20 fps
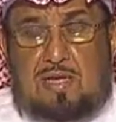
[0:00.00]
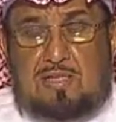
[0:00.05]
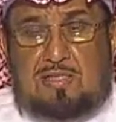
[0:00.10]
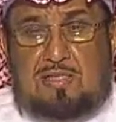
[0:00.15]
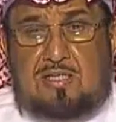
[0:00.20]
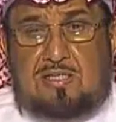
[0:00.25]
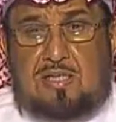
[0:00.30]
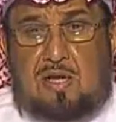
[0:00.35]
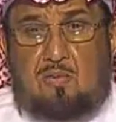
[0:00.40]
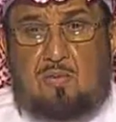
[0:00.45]

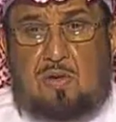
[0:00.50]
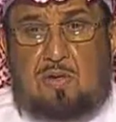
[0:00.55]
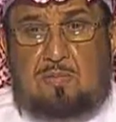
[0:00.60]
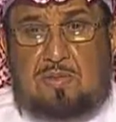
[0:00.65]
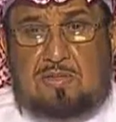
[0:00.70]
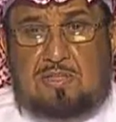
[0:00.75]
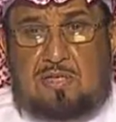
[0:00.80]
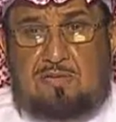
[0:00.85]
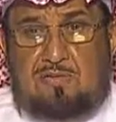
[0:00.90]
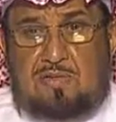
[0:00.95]
أسس أول
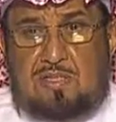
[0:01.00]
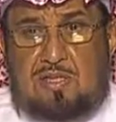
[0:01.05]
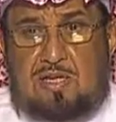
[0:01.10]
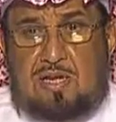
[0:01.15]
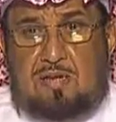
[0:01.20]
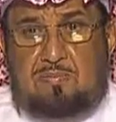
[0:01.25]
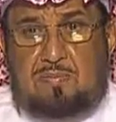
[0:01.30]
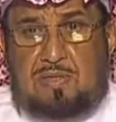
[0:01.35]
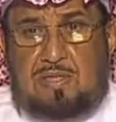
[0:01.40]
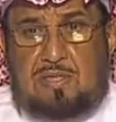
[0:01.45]
مصرف
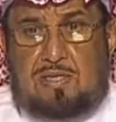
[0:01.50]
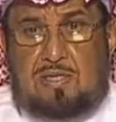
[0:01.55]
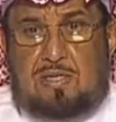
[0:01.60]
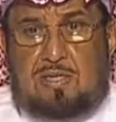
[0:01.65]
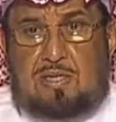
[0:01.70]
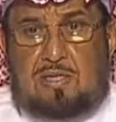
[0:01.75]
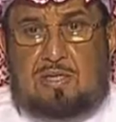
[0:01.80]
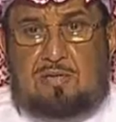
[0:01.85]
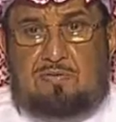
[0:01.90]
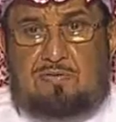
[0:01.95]
إسلامي
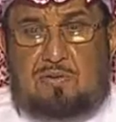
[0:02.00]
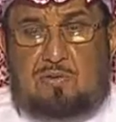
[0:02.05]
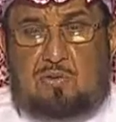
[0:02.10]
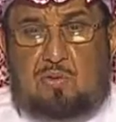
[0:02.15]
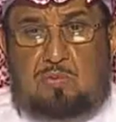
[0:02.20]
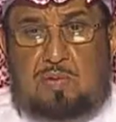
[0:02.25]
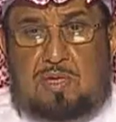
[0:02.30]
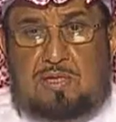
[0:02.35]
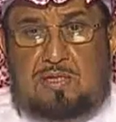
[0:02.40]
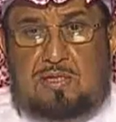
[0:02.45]
في
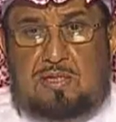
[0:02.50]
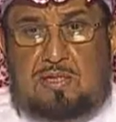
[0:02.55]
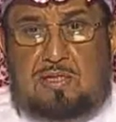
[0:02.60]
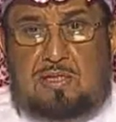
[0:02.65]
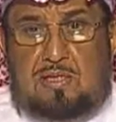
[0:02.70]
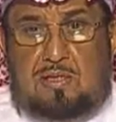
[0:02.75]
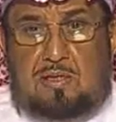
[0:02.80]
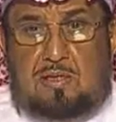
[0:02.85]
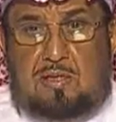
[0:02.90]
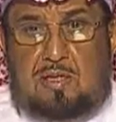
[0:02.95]
دبي
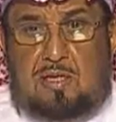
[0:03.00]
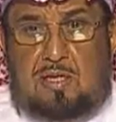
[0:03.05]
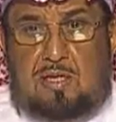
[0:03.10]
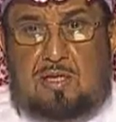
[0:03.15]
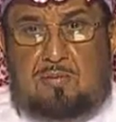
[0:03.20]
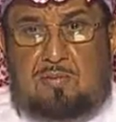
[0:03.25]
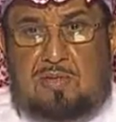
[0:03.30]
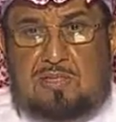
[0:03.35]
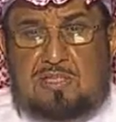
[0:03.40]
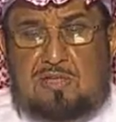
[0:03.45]
آه،
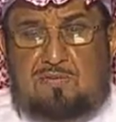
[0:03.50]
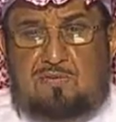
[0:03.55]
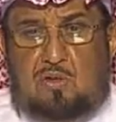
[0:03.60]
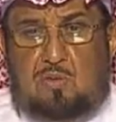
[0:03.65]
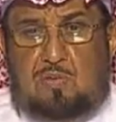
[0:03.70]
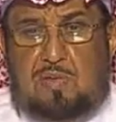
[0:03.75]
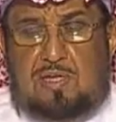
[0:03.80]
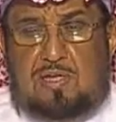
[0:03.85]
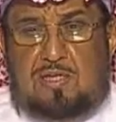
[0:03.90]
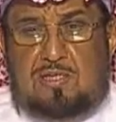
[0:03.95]
مصرف
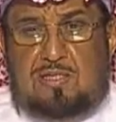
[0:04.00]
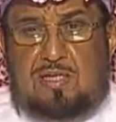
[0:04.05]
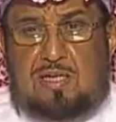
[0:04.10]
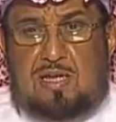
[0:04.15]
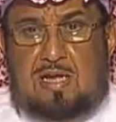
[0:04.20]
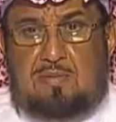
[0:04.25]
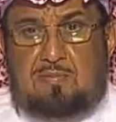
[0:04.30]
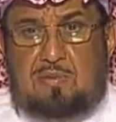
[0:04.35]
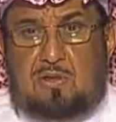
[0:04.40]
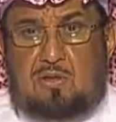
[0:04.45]
دبي
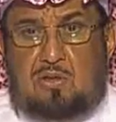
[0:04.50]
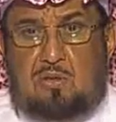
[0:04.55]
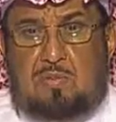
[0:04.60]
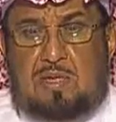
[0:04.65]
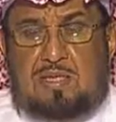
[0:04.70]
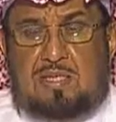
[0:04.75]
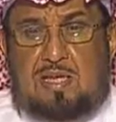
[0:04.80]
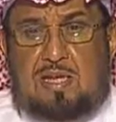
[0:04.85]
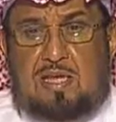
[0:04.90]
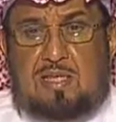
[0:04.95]
الإسلامي ثم
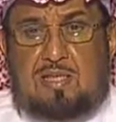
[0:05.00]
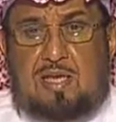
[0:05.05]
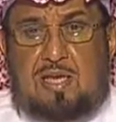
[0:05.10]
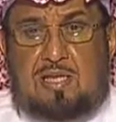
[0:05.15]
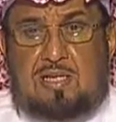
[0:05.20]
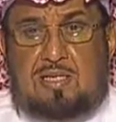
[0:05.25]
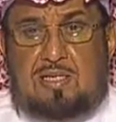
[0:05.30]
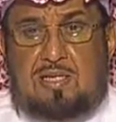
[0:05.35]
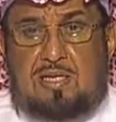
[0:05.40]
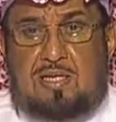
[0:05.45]
تلا
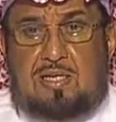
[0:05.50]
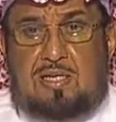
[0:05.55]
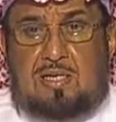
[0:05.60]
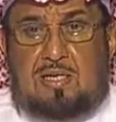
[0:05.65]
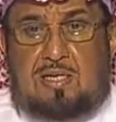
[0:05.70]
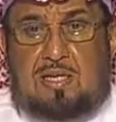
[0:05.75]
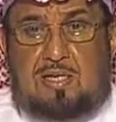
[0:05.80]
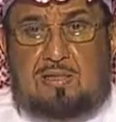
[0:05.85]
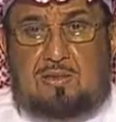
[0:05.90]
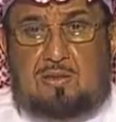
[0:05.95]
ذلك
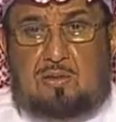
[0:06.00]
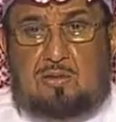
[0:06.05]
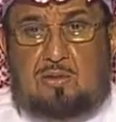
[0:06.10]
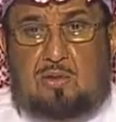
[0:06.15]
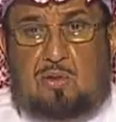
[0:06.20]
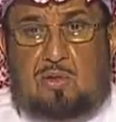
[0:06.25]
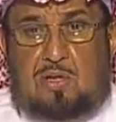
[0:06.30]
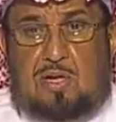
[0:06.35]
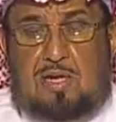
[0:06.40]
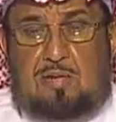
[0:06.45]

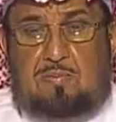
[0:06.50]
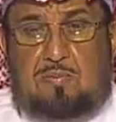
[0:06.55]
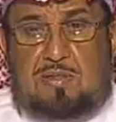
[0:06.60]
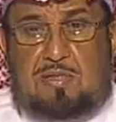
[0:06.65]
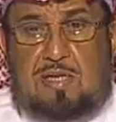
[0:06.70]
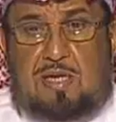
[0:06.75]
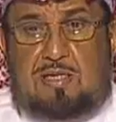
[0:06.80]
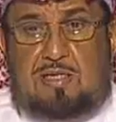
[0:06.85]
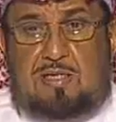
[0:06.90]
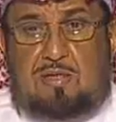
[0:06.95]
الدكتور أحمد
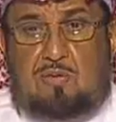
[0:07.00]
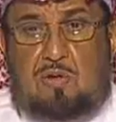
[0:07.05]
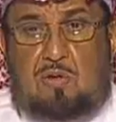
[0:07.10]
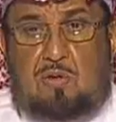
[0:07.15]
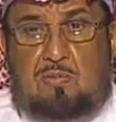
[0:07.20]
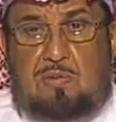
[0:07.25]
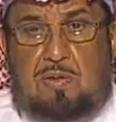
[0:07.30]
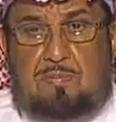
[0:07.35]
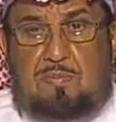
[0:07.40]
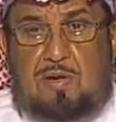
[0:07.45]
علي
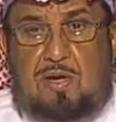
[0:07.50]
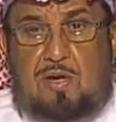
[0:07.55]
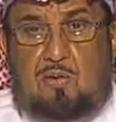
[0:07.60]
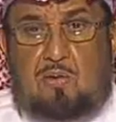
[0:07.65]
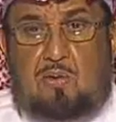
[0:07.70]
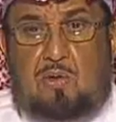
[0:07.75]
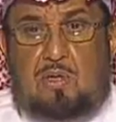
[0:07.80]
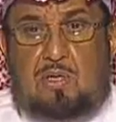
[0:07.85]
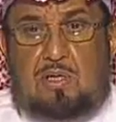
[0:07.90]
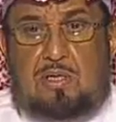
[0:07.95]
ومن
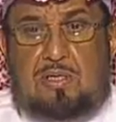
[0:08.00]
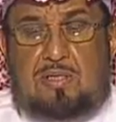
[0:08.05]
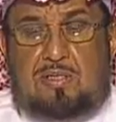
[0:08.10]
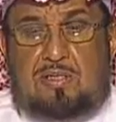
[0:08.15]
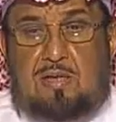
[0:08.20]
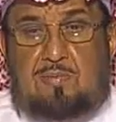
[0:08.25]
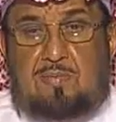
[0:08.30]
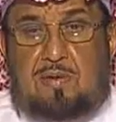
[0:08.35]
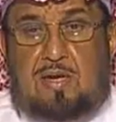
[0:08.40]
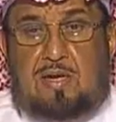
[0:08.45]
معه
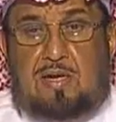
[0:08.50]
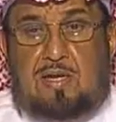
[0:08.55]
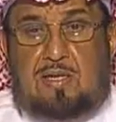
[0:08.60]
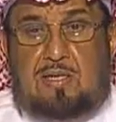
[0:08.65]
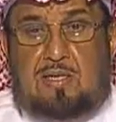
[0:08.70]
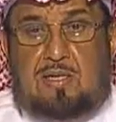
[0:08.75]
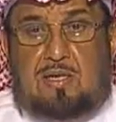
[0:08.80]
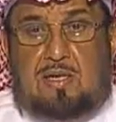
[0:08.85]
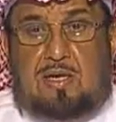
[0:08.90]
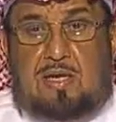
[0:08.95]
عندما
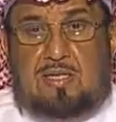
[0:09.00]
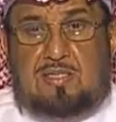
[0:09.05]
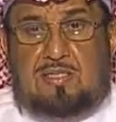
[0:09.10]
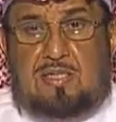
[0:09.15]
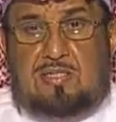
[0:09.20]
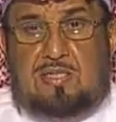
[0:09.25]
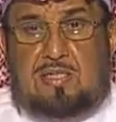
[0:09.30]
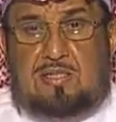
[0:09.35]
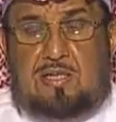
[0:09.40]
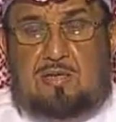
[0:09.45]

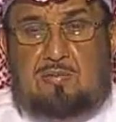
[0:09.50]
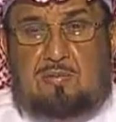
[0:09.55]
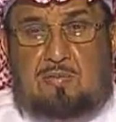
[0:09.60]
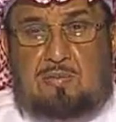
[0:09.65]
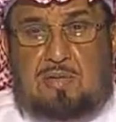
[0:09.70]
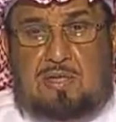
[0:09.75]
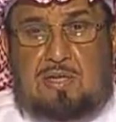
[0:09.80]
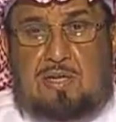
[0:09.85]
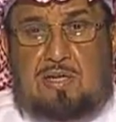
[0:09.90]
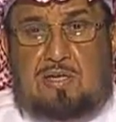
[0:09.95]
أسست
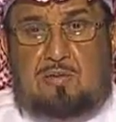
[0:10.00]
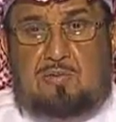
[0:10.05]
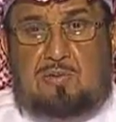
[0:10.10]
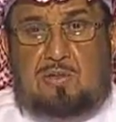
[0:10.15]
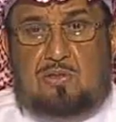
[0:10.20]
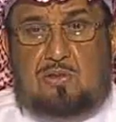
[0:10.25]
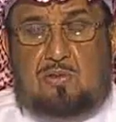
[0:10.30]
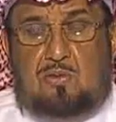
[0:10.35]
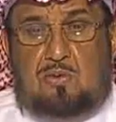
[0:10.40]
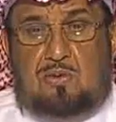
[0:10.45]
المملكة العربية
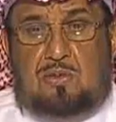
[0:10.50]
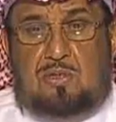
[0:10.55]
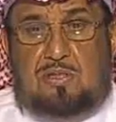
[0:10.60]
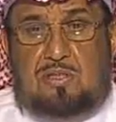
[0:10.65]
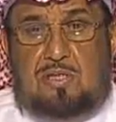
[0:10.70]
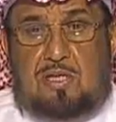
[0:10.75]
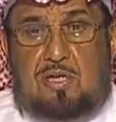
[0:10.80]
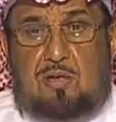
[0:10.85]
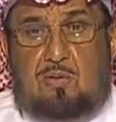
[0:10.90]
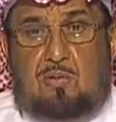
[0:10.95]

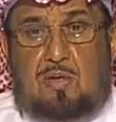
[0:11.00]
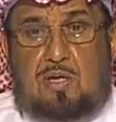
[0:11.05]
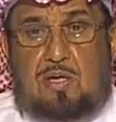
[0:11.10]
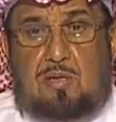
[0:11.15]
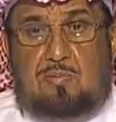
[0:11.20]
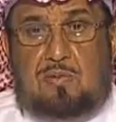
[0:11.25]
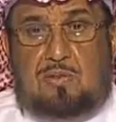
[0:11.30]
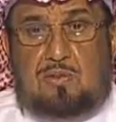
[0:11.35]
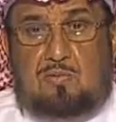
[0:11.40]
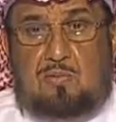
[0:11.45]
السعودية
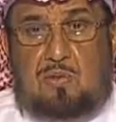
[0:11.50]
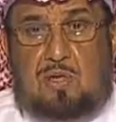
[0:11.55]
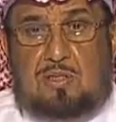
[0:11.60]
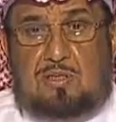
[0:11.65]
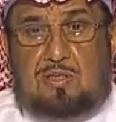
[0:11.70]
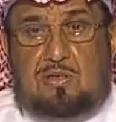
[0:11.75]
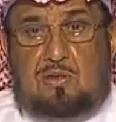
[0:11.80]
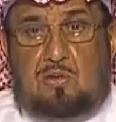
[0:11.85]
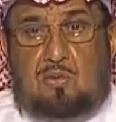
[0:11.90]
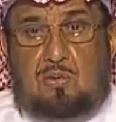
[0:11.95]
ومجموعة
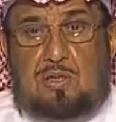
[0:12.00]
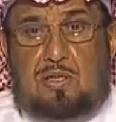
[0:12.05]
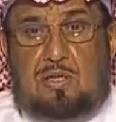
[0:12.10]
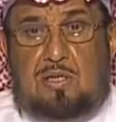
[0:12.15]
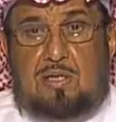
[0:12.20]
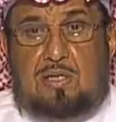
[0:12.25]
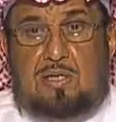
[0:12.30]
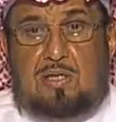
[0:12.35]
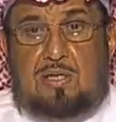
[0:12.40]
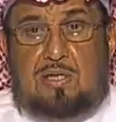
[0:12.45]
الدول
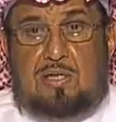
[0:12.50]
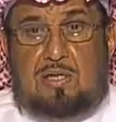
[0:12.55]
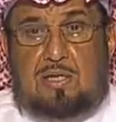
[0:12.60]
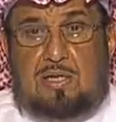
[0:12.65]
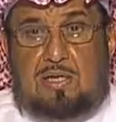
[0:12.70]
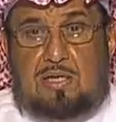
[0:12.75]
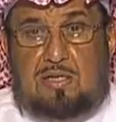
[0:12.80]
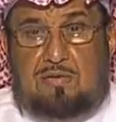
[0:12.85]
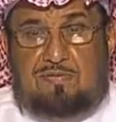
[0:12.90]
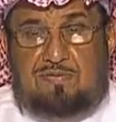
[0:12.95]

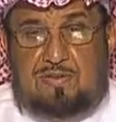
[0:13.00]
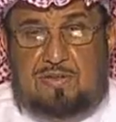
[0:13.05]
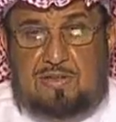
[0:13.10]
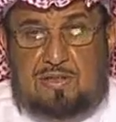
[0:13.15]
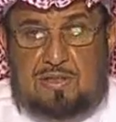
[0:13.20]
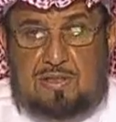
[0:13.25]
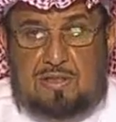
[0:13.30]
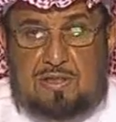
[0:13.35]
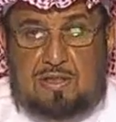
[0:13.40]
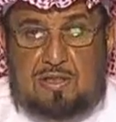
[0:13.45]
آه،
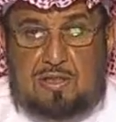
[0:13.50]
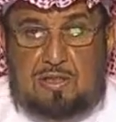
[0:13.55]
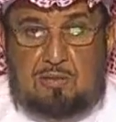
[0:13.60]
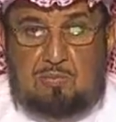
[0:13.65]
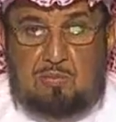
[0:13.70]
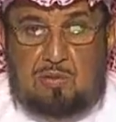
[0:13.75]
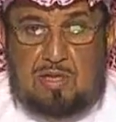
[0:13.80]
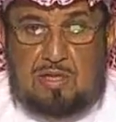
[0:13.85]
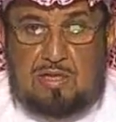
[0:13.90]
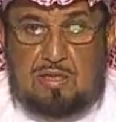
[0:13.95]
في
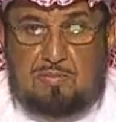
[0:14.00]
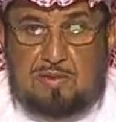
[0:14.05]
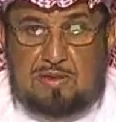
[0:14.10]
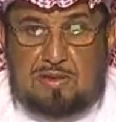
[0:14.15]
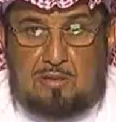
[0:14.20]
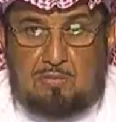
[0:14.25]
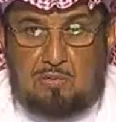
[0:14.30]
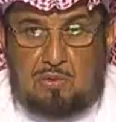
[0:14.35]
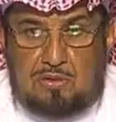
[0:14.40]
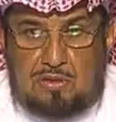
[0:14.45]
منظمة
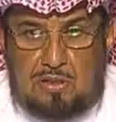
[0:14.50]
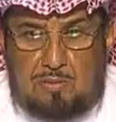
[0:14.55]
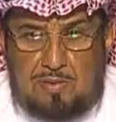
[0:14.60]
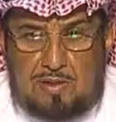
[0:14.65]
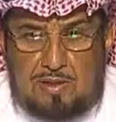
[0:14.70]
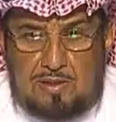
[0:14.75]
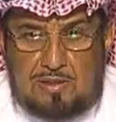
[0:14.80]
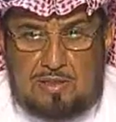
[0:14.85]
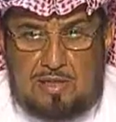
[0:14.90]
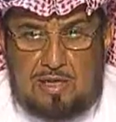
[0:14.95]
المؤتمر
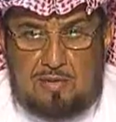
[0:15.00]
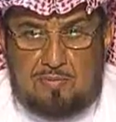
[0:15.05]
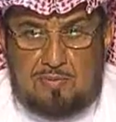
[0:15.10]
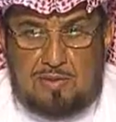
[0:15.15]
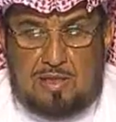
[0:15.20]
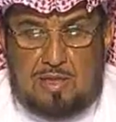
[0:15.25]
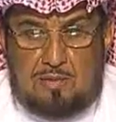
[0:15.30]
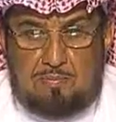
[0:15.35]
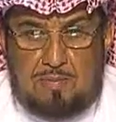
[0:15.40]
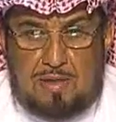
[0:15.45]

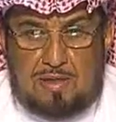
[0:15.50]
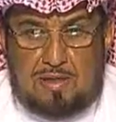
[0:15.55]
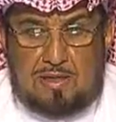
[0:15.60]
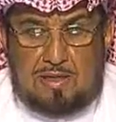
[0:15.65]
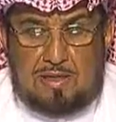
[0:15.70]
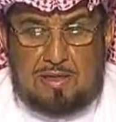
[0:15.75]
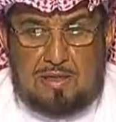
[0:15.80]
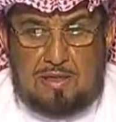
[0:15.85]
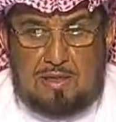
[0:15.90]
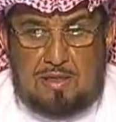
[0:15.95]
الإسلامي بنك
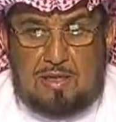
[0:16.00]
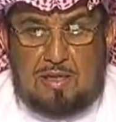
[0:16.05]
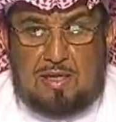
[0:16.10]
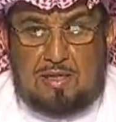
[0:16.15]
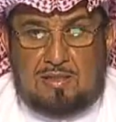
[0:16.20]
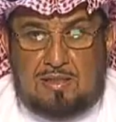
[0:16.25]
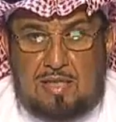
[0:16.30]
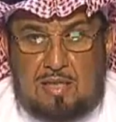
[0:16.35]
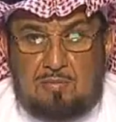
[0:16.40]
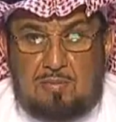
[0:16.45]

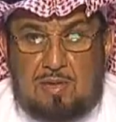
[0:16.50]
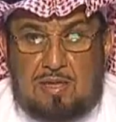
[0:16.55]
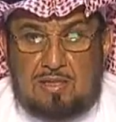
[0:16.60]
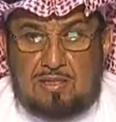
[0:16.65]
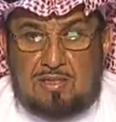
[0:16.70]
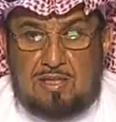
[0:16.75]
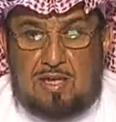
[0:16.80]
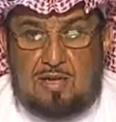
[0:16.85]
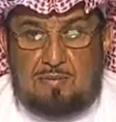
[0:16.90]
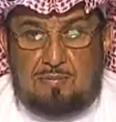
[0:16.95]
التنمية
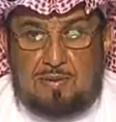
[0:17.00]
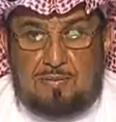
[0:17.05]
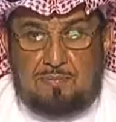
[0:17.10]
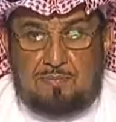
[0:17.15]
الإسلامي